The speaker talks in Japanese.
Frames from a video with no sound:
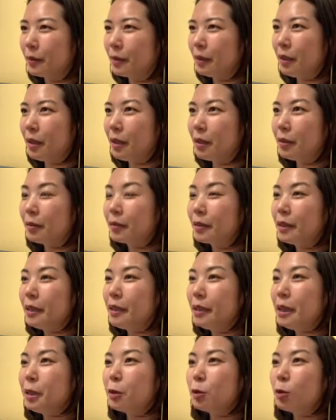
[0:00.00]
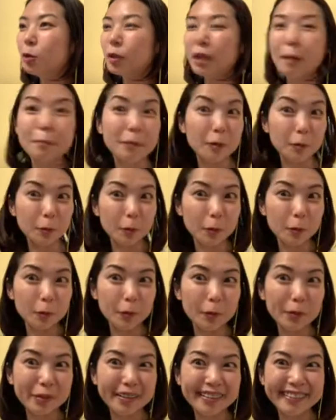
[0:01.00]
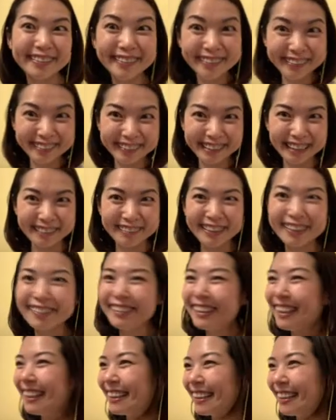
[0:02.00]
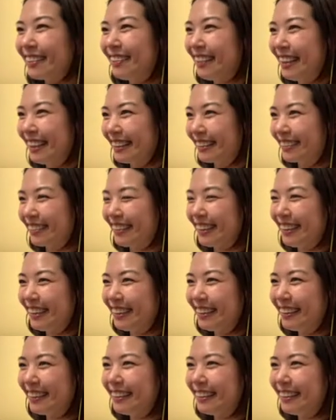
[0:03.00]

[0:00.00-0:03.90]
あ、稲と卵、お、卵かけご飯とか、